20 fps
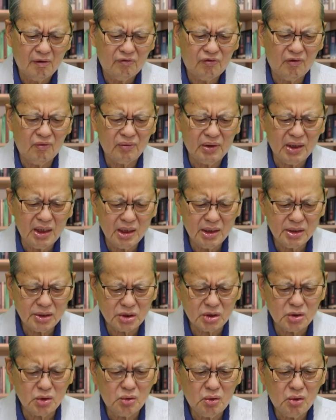奉耶
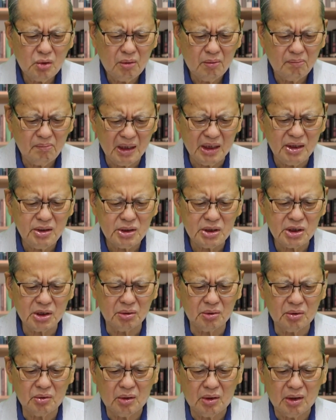稣名
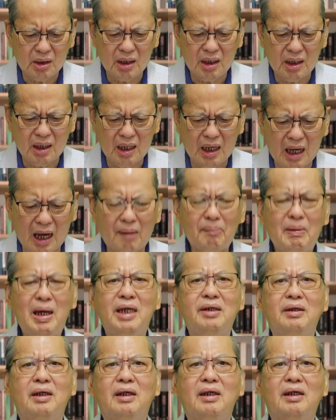求，阿
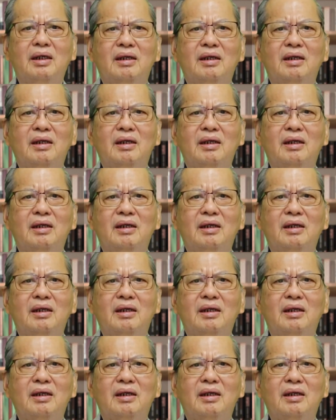门，